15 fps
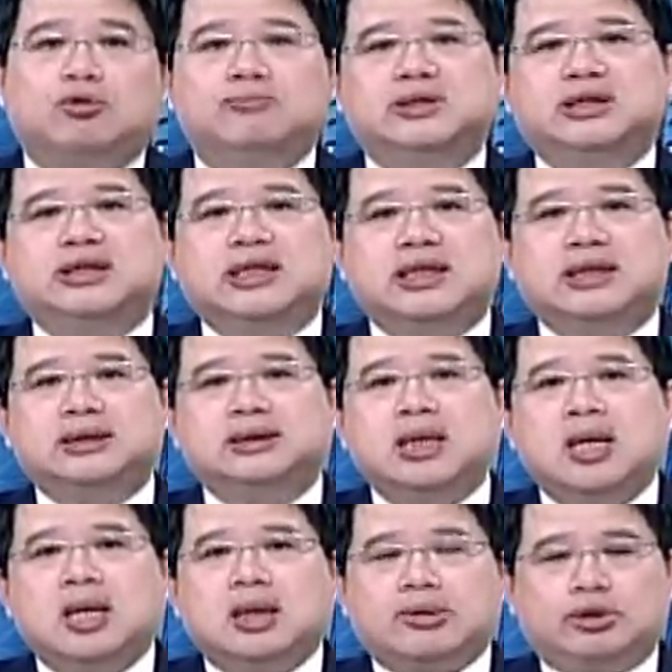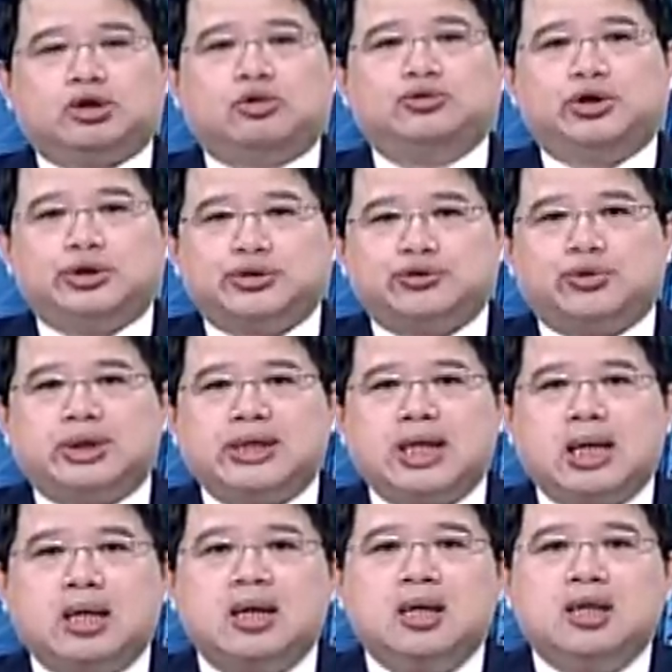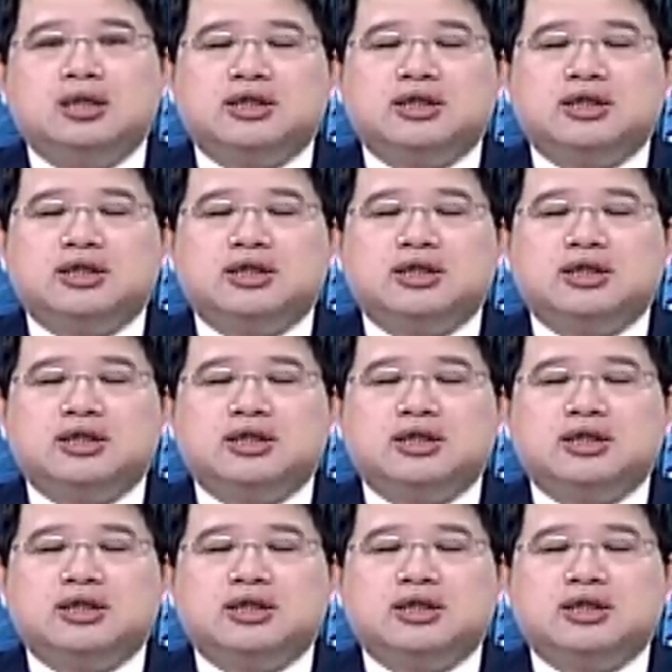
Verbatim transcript: 我们已经跟各位同学说了哈，